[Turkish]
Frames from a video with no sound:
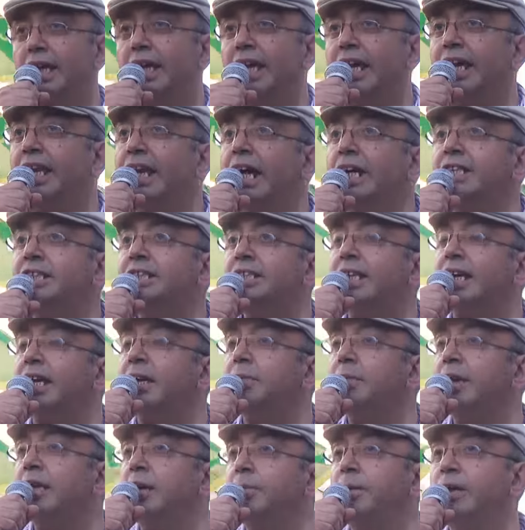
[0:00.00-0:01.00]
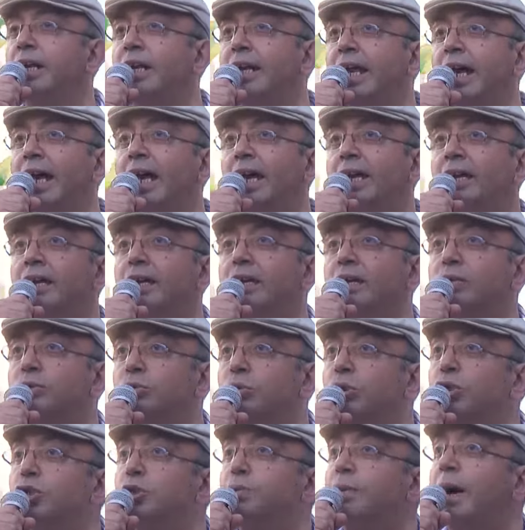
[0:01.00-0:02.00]
İnançları birbirine
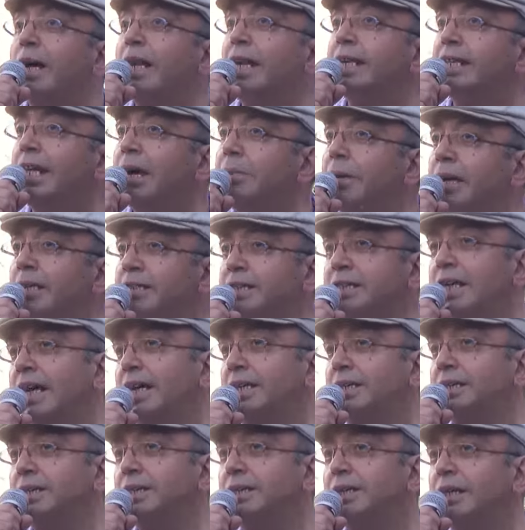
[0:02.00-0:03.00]
düşman edemezler.